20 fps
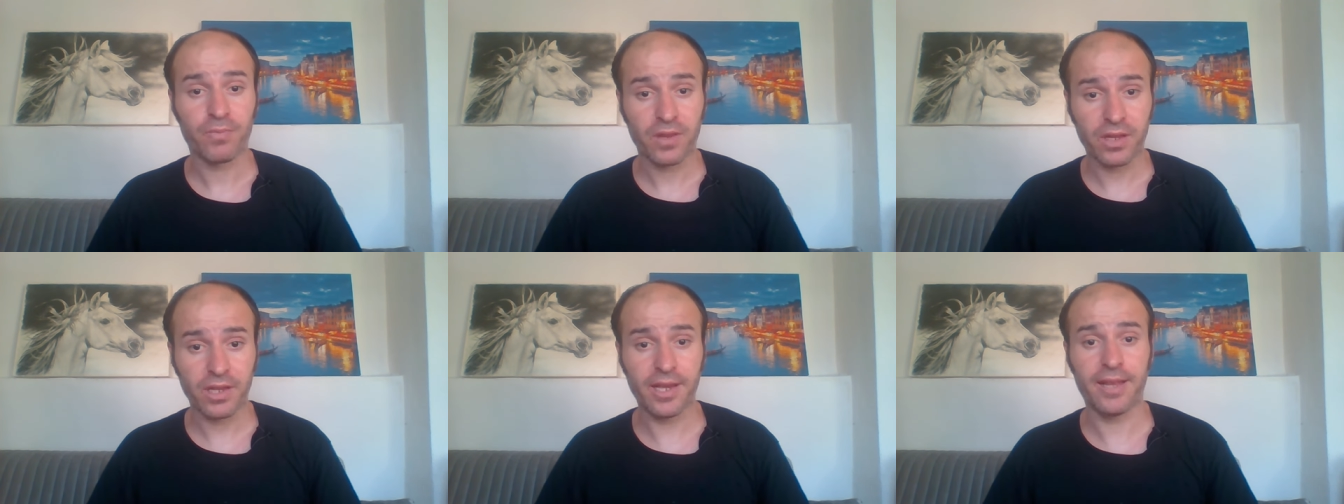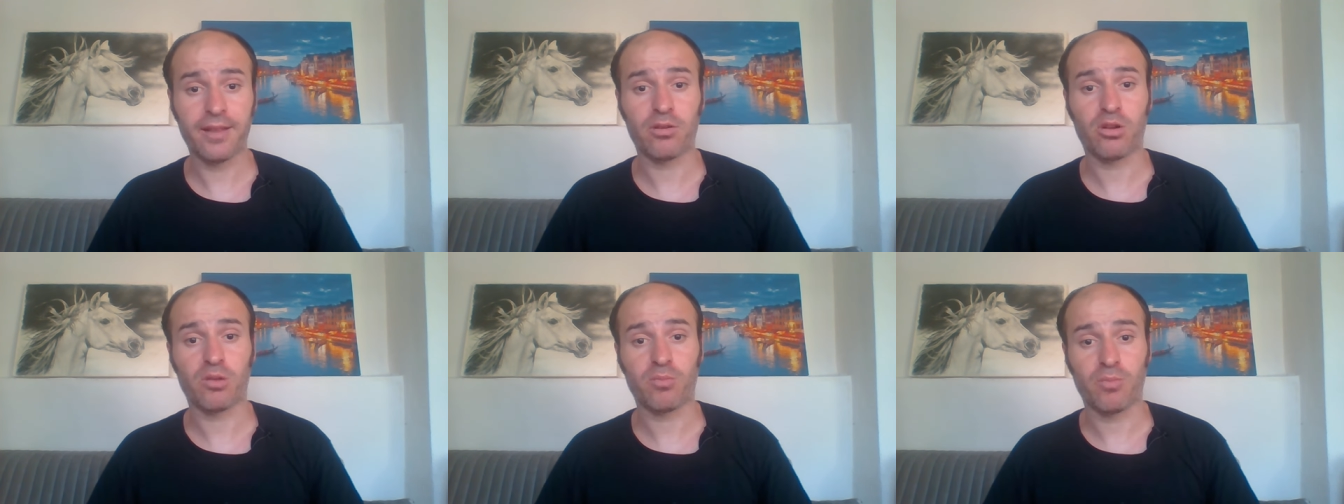
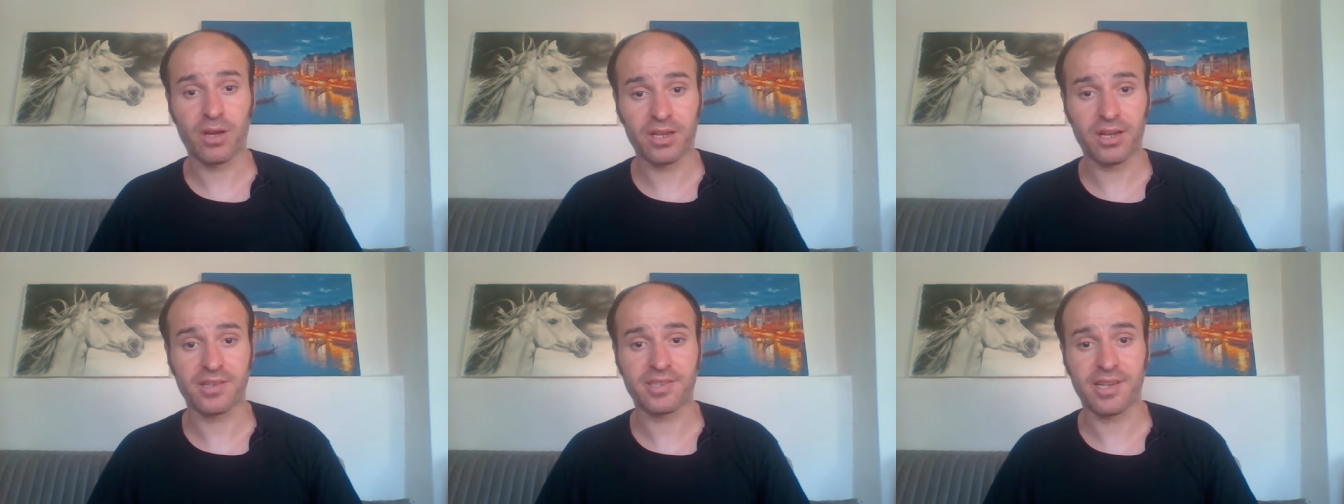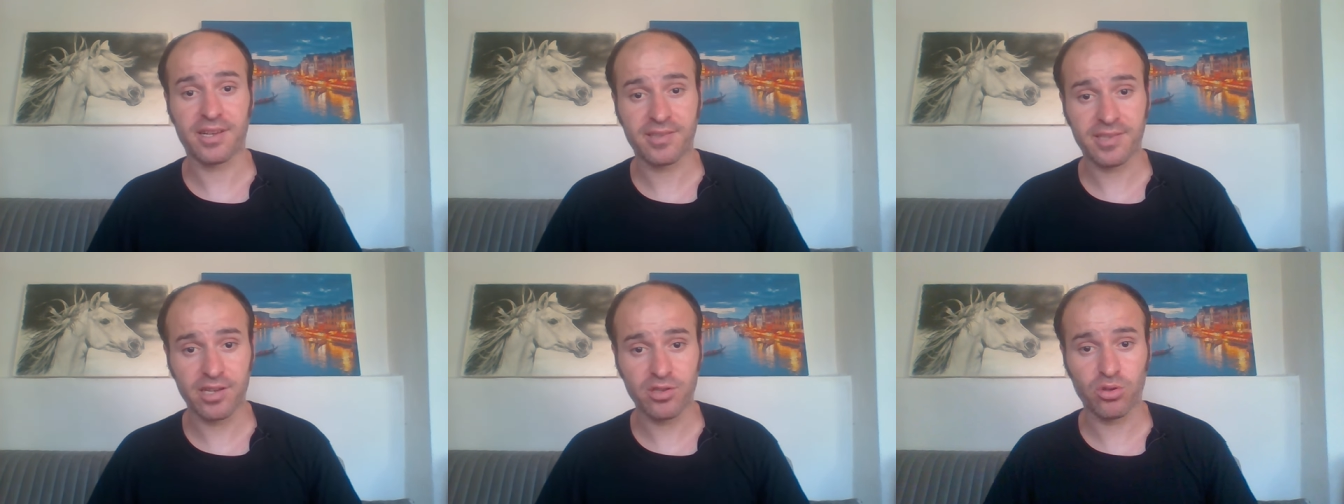genel olarak
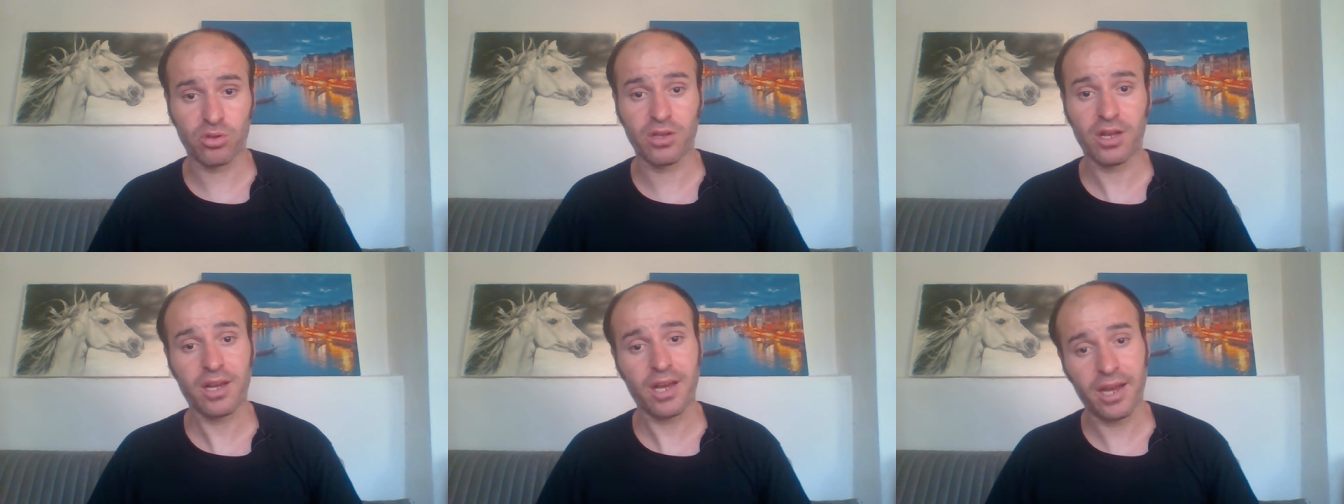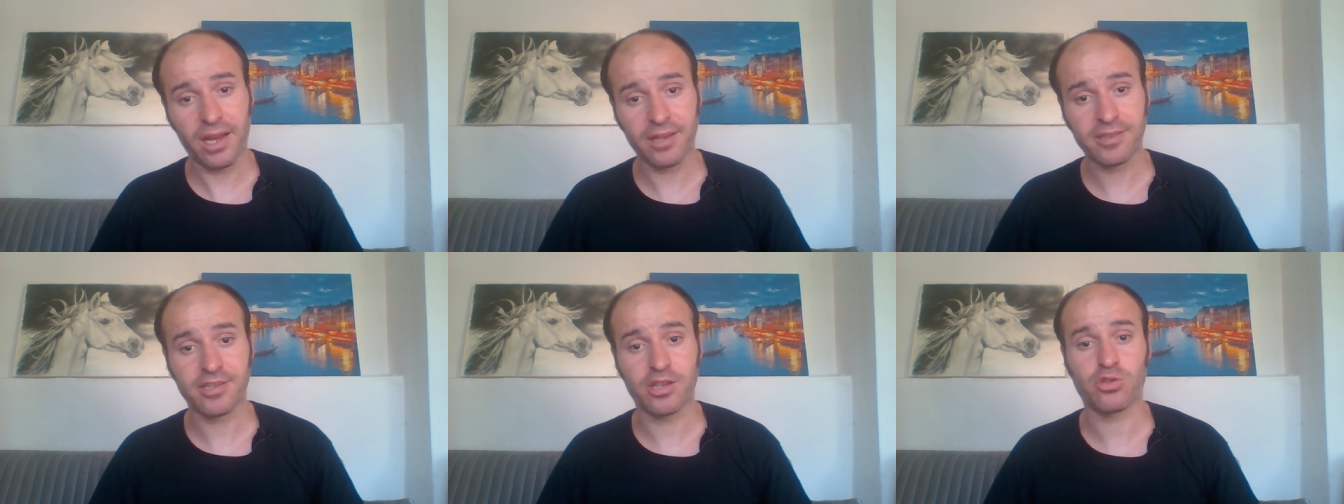bakarsak sezona
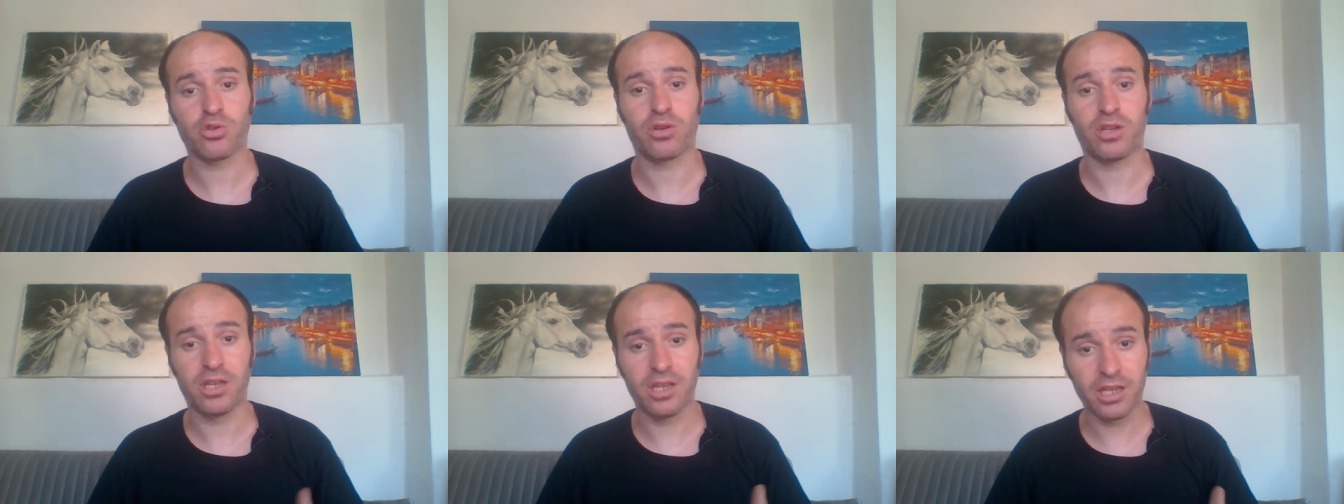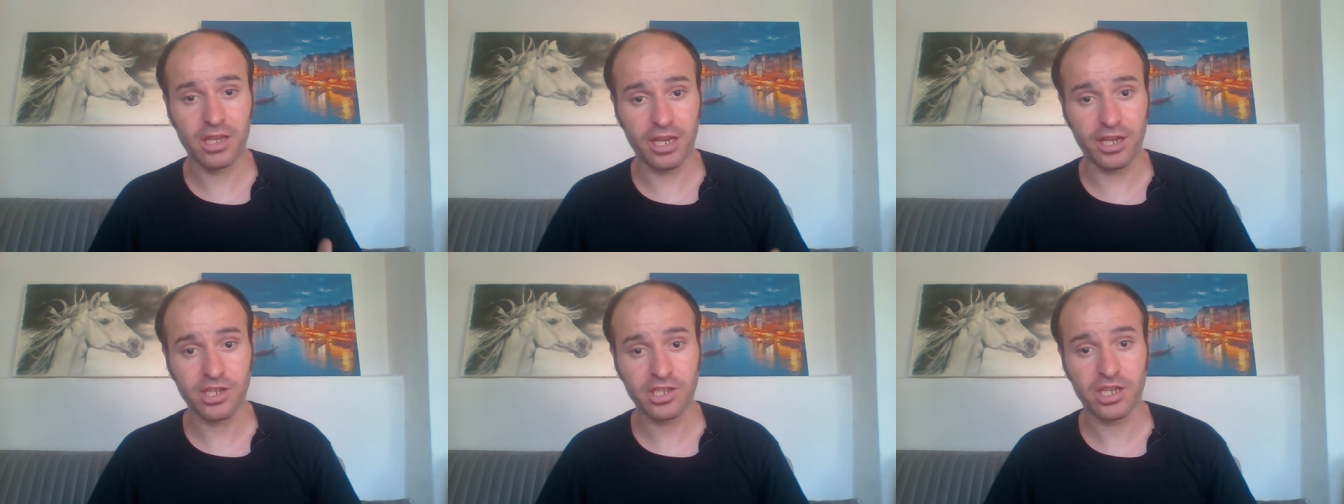gayet sezonu iyi
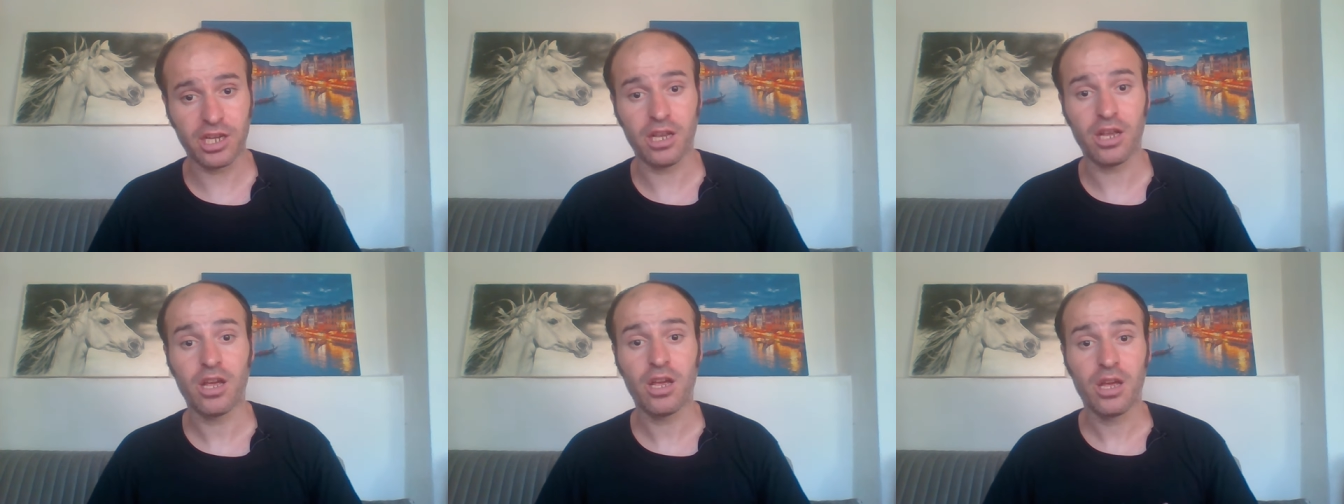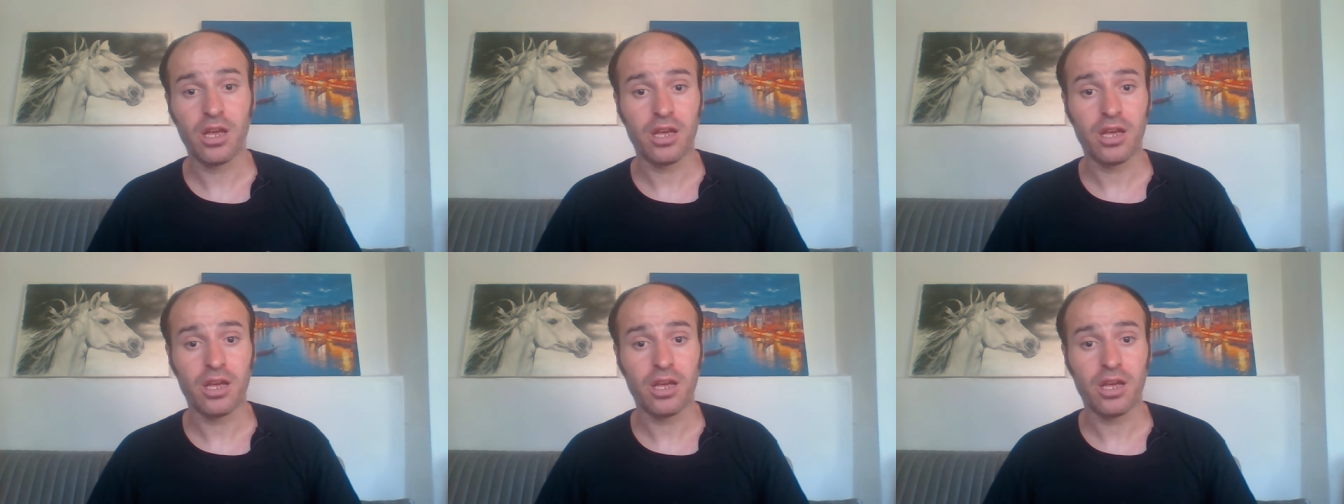geçti.